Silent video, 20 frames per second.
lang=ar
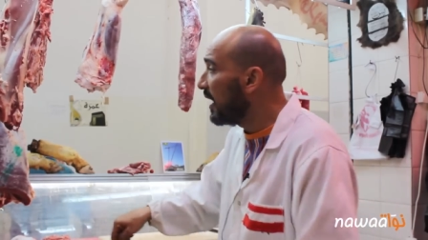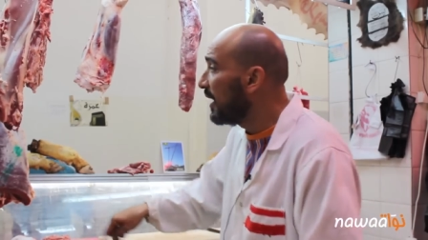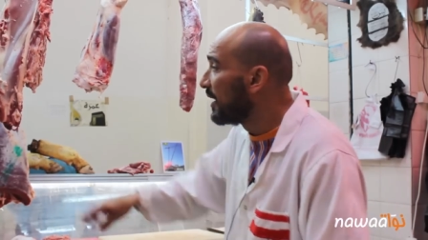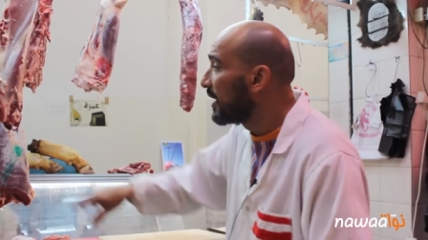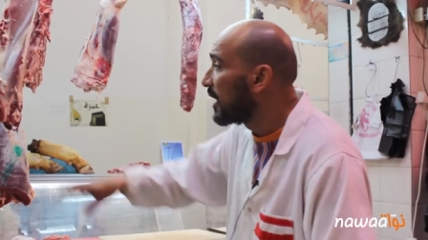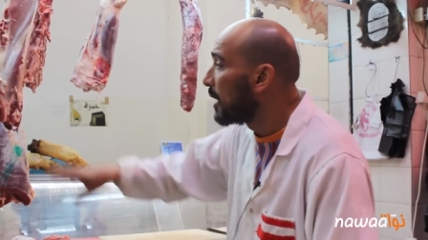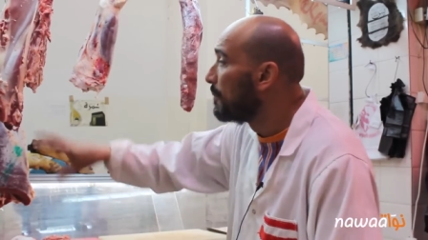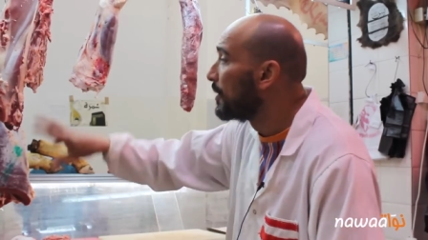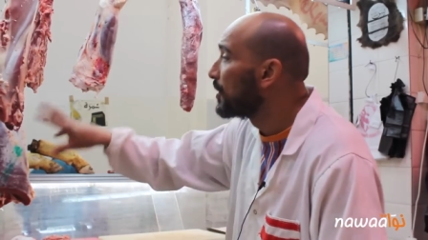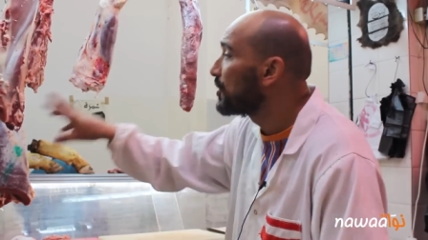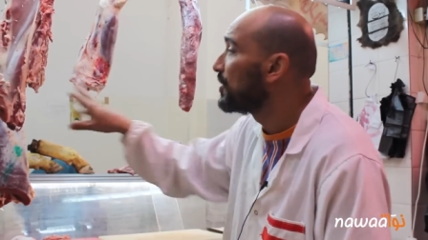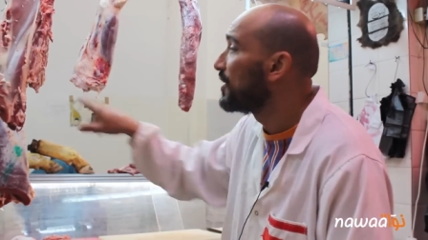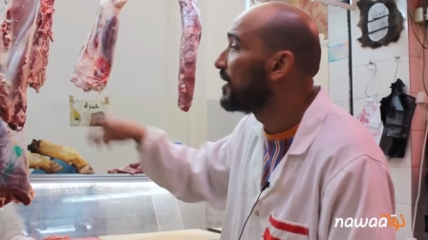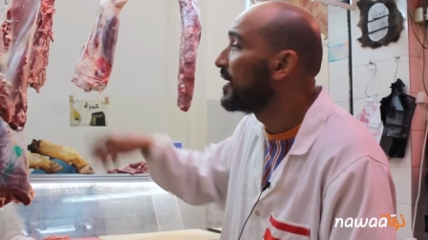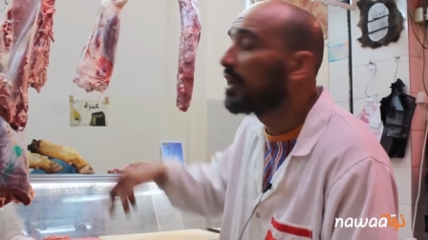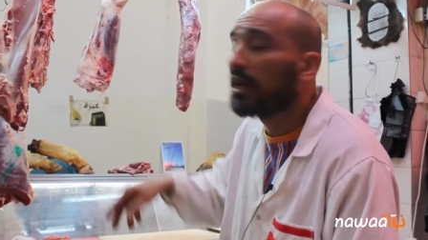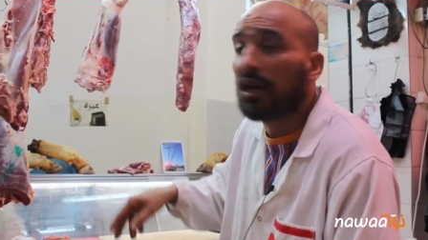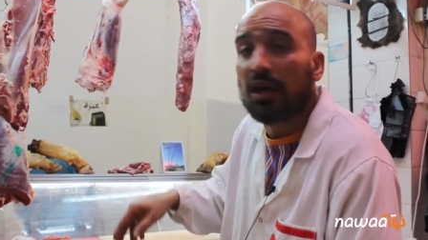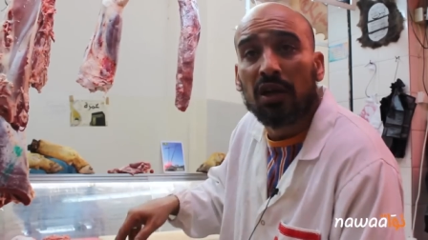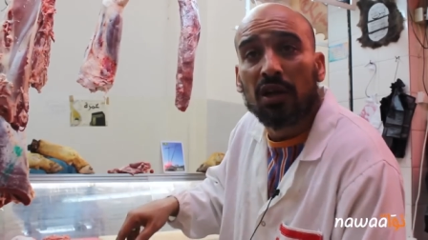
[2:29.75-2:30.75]
احنا
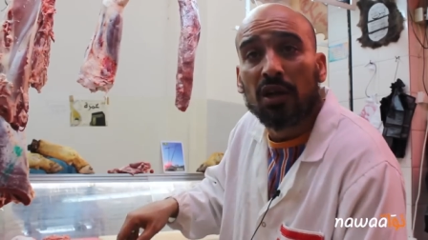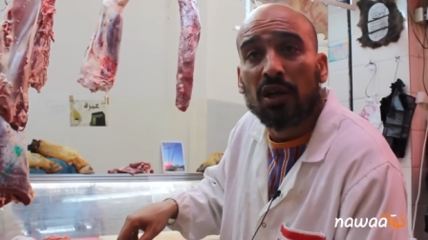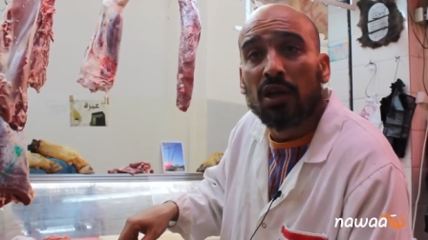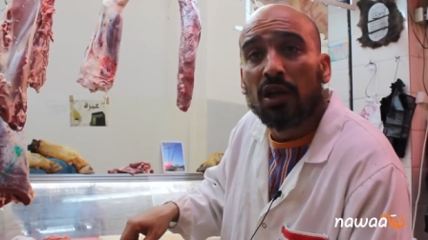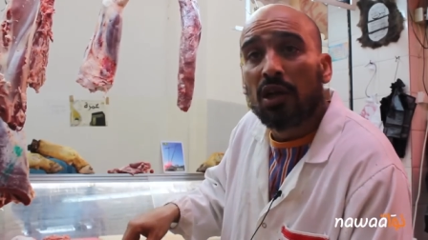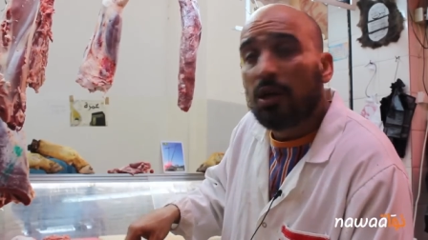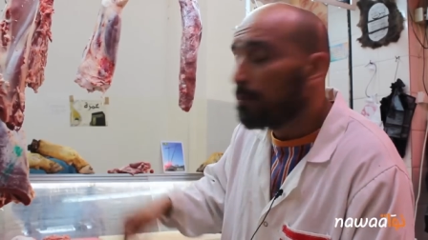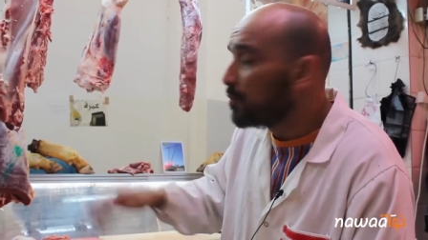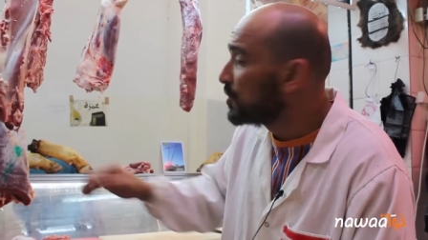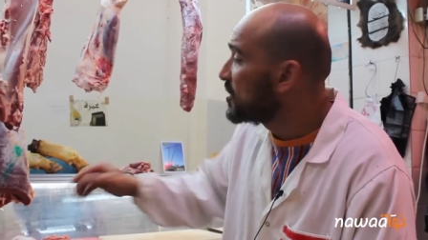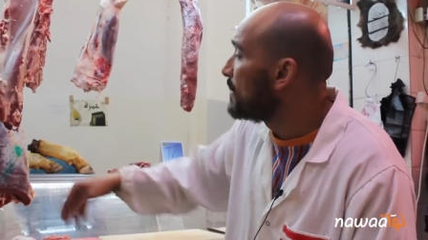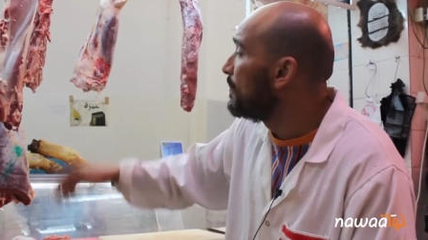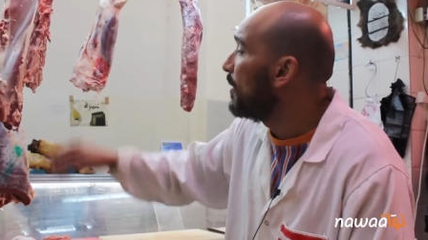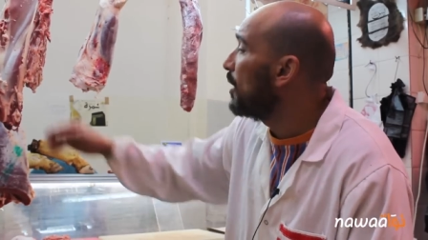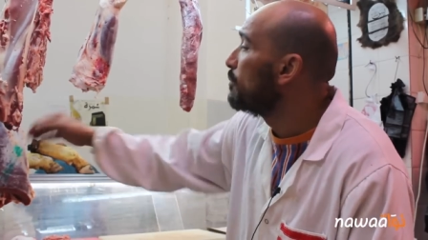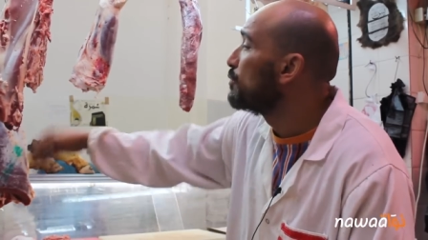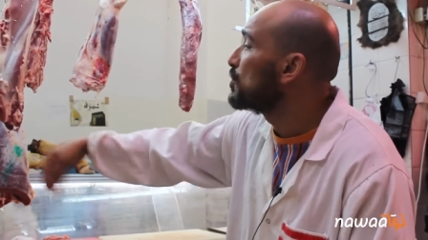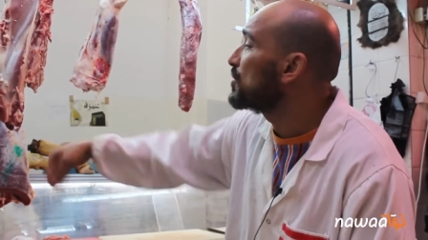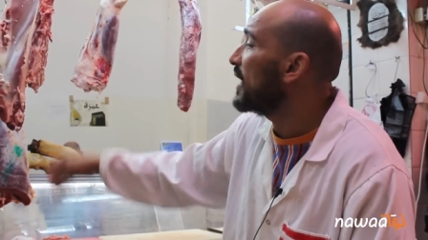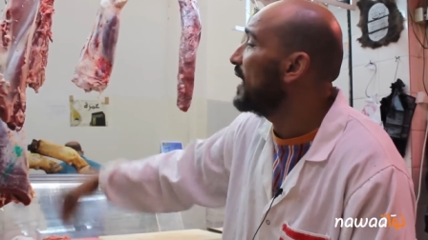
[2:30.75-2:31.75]
كمارشيريانا
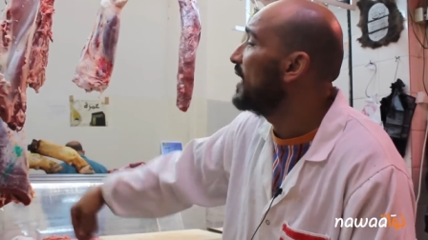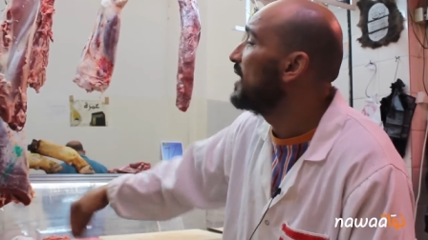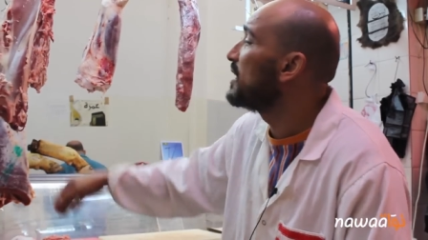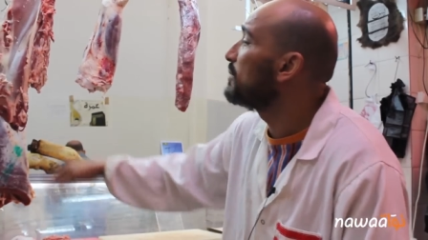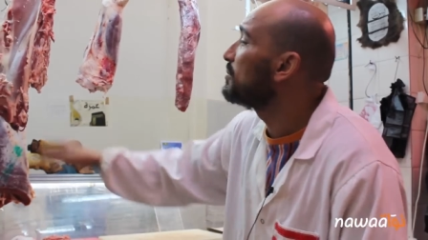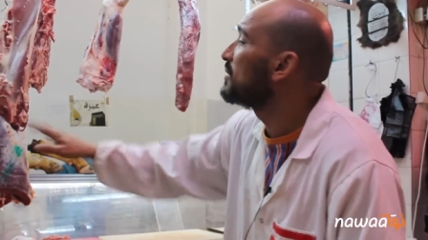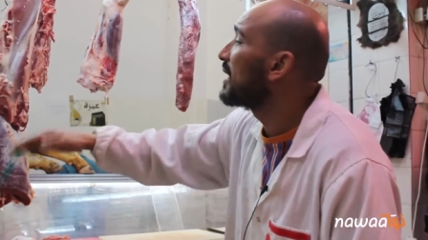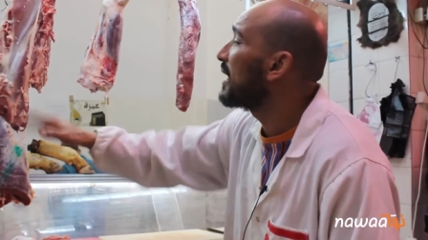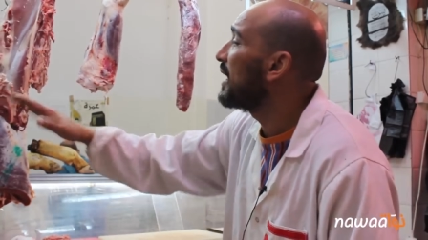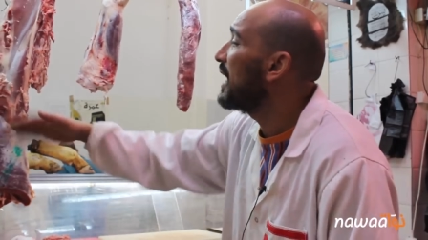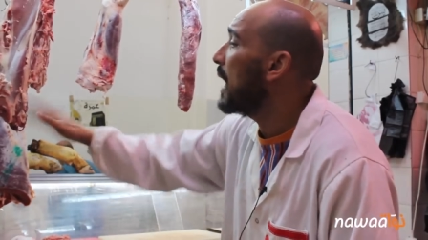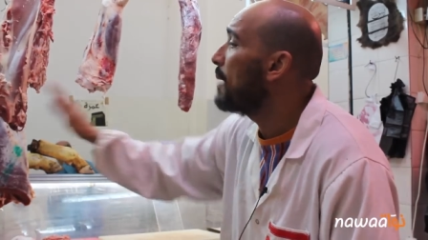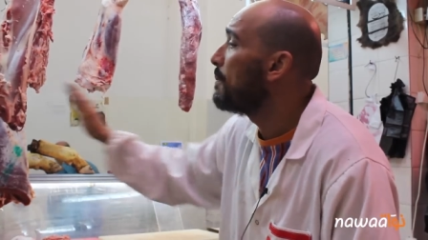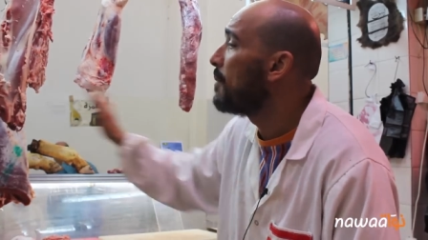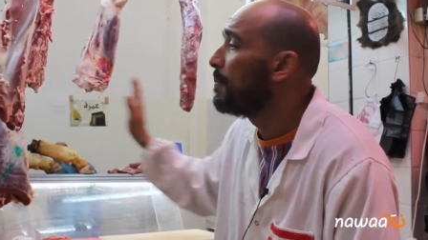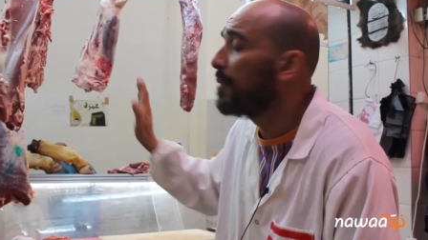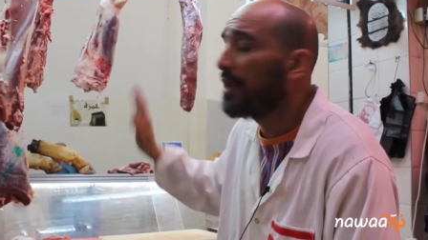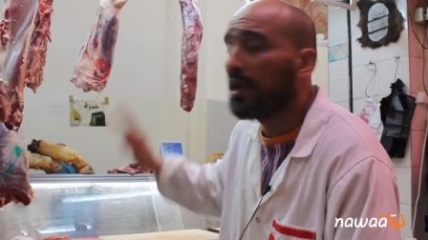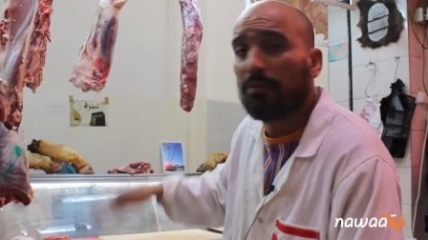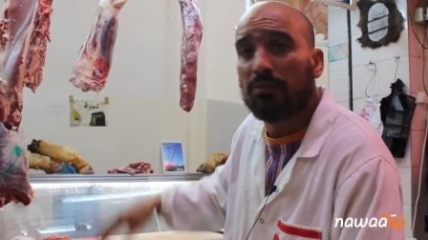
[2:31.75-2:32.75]
مسابعه المستحيلات تلقى
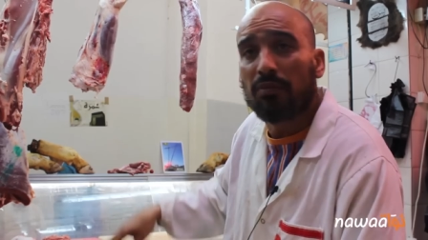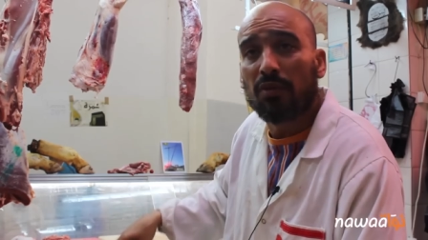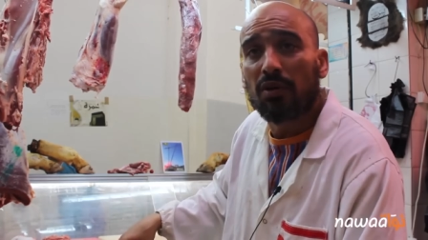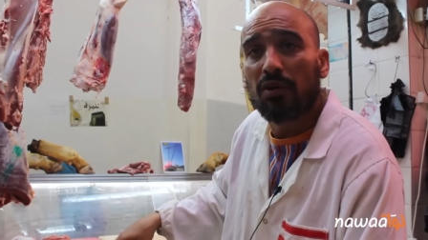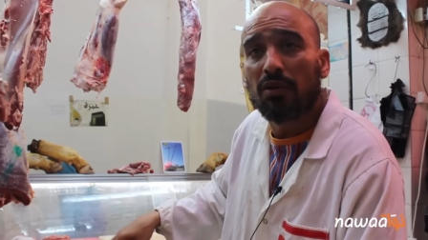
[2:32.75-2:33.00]
الحم بيم